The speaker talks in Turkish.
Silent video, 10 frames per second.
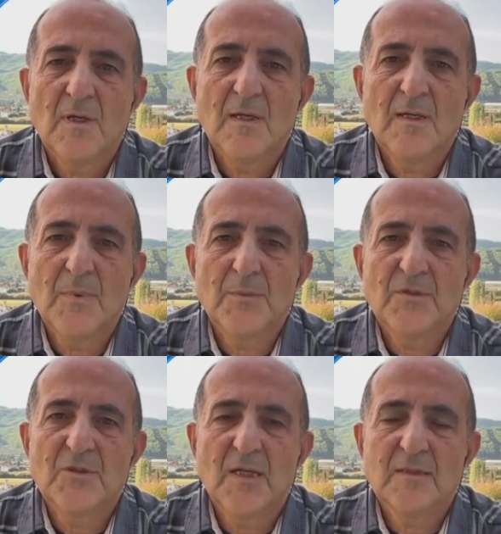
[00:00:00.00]
E, Bobby
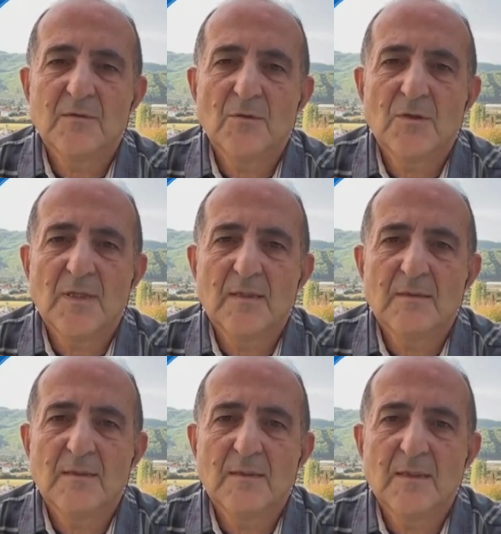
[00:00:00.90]
Charlton oradan
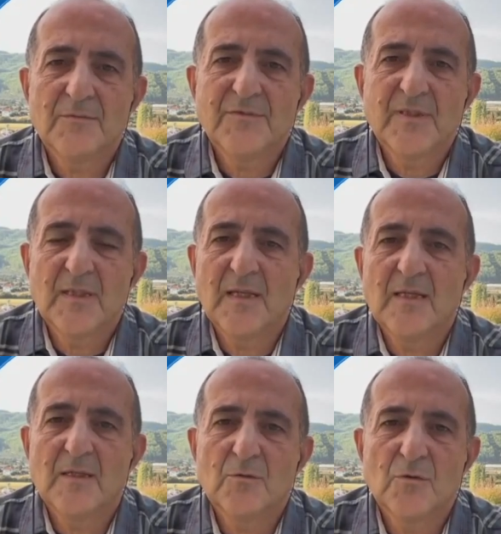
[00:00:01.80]
e, hafif
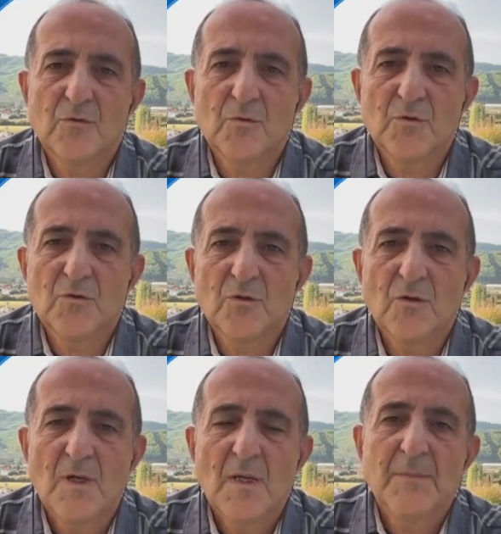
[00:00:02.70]
yaralarla
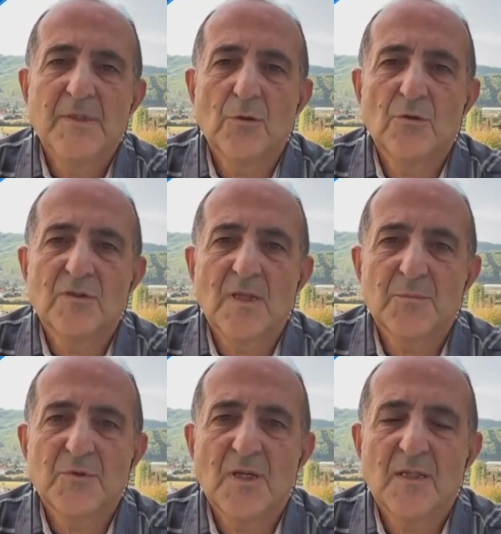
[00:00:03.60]
kurtulmuştu.
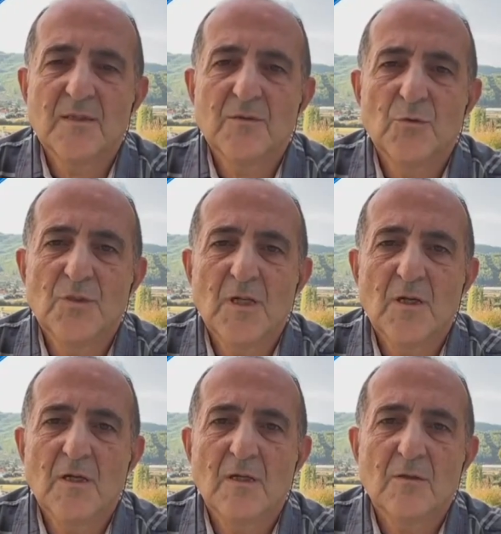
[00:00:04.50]
1966
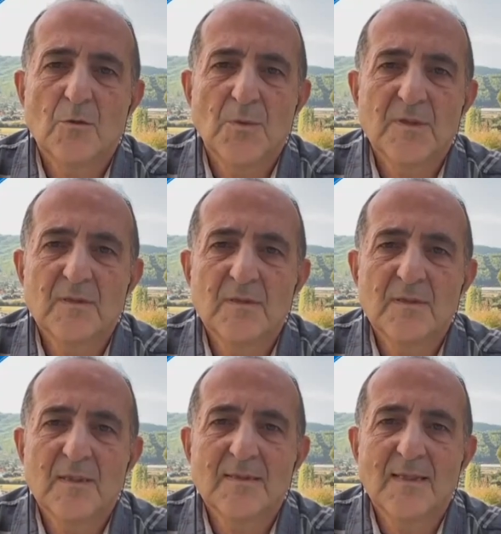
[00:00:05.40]
Dünya Kupası'nı
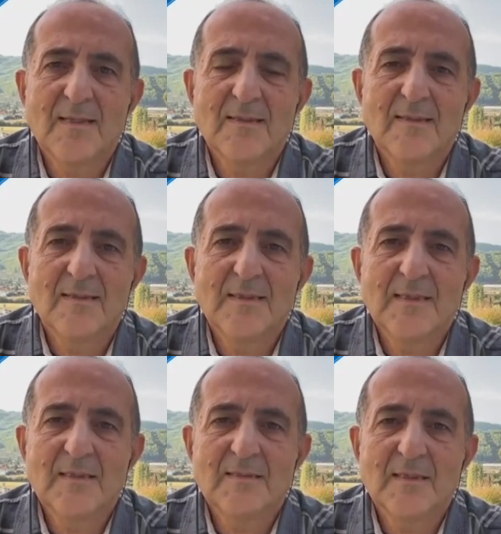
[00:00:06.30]
kazanan
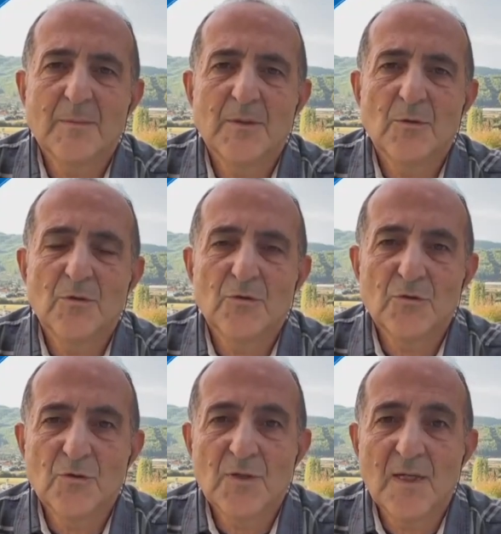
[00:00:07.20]
İngiliz takımının
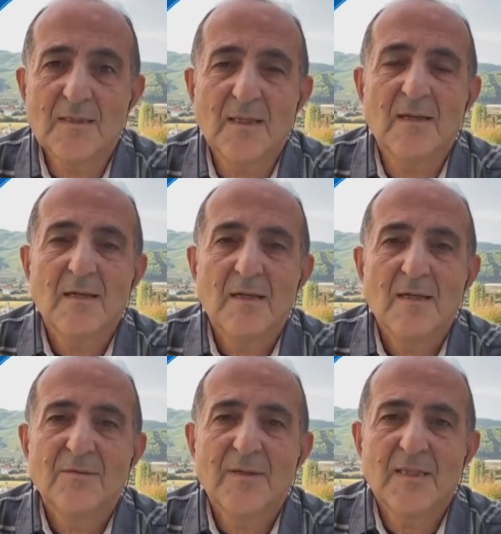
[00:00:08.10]
oyuncusuydu. Hatta
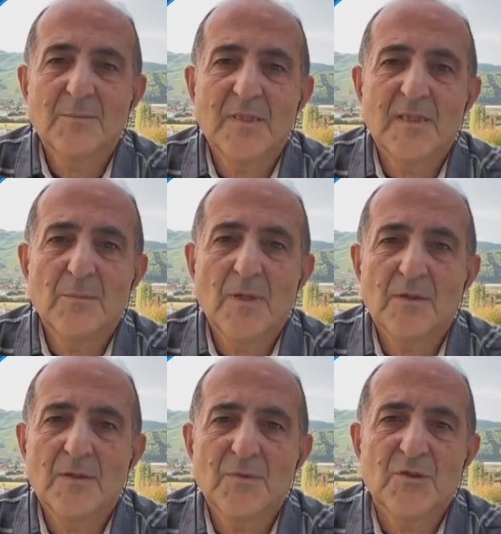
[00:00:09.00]
Franz
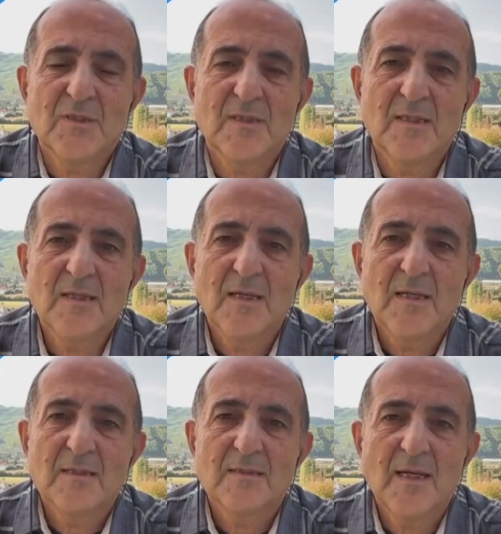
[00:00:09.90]
Beckenbauer demişti ki
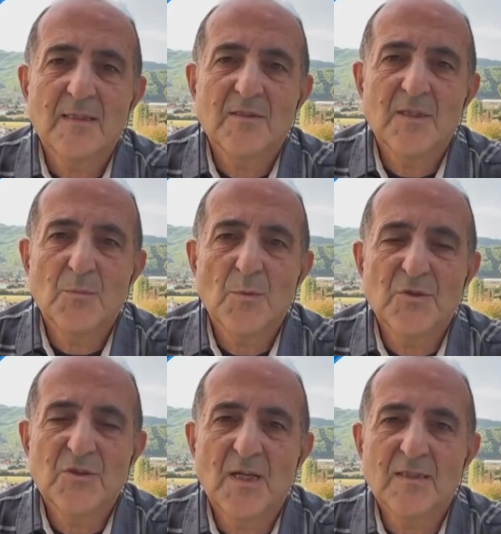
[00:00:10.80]
Sadece Bobby
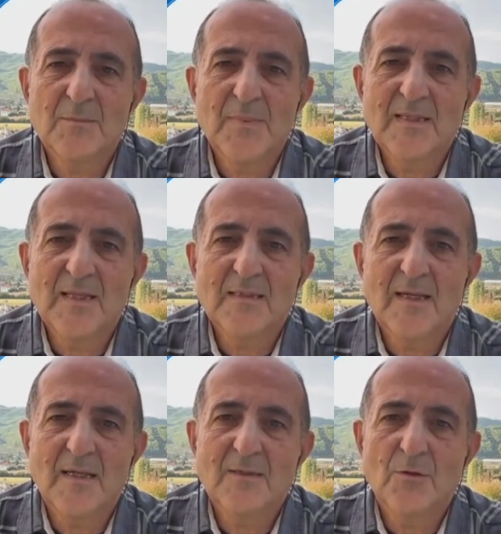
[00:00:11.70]
Charlton benden
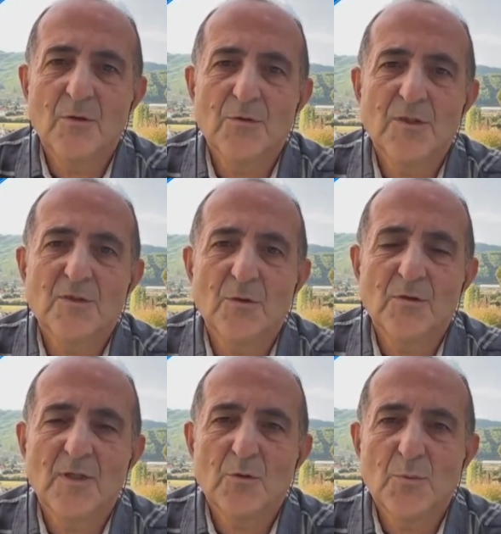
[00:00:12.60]
daha iyi olduğu için
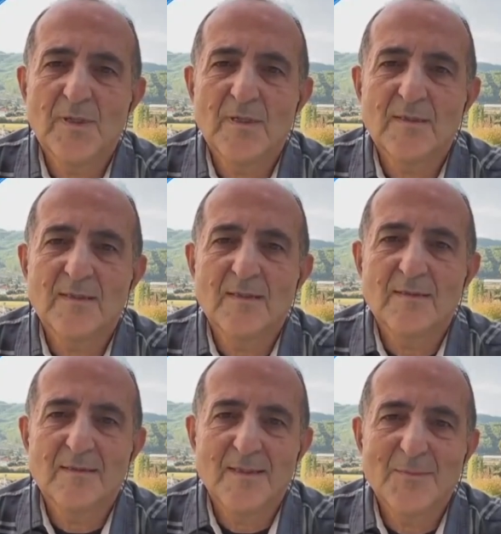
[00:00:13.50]
onlar kupayı
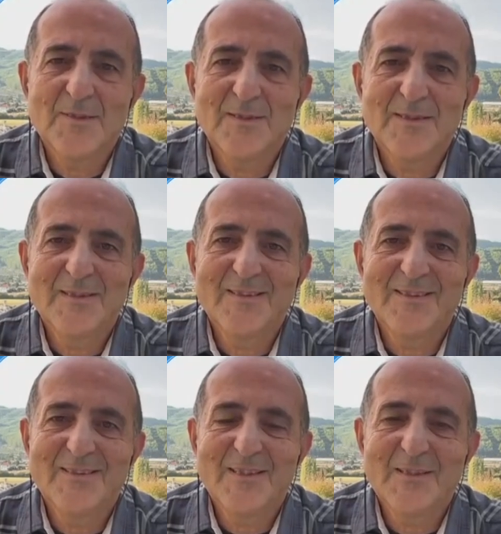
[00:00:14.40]
kazandı diye bir
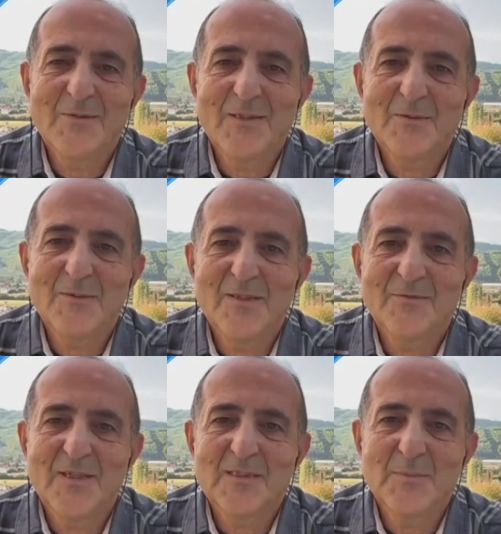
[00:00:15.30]
e, şeyi de var. E,
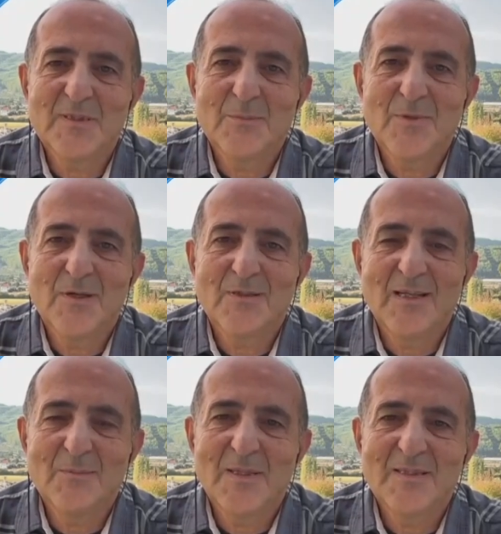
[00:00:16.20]
Franz Beckenbauer'ın
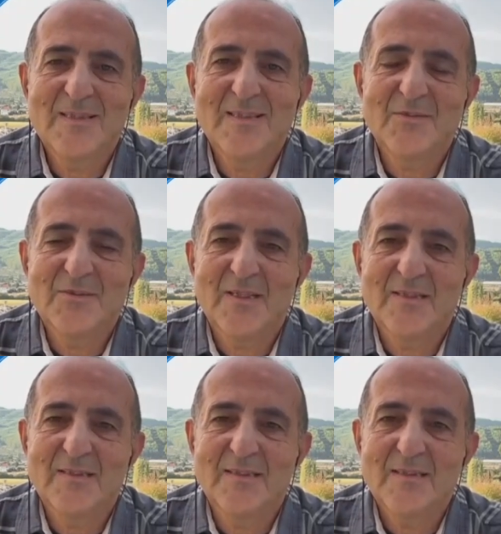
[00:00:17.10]
Almanların
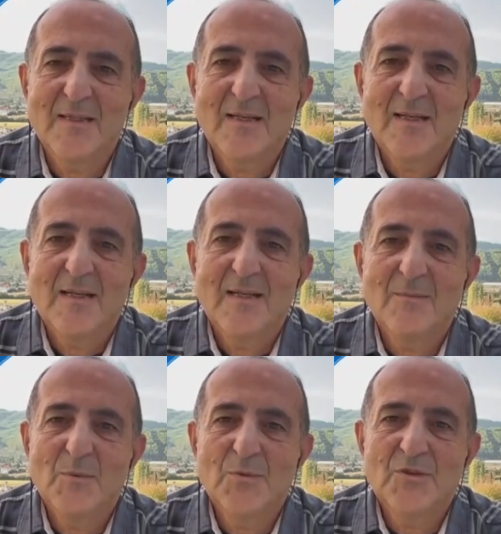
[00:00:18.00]
efsanesinin.
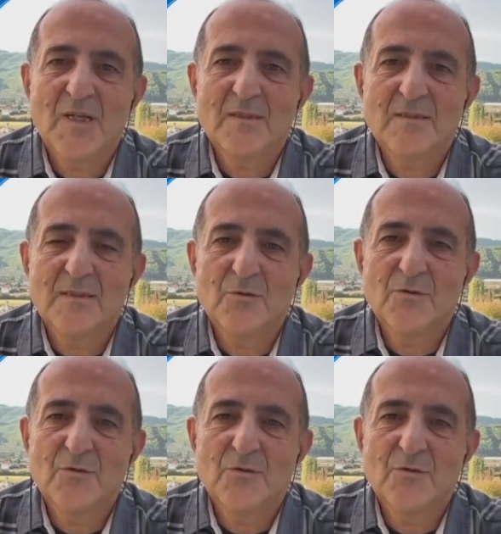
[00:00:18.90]
E, Bobby Charlton da dün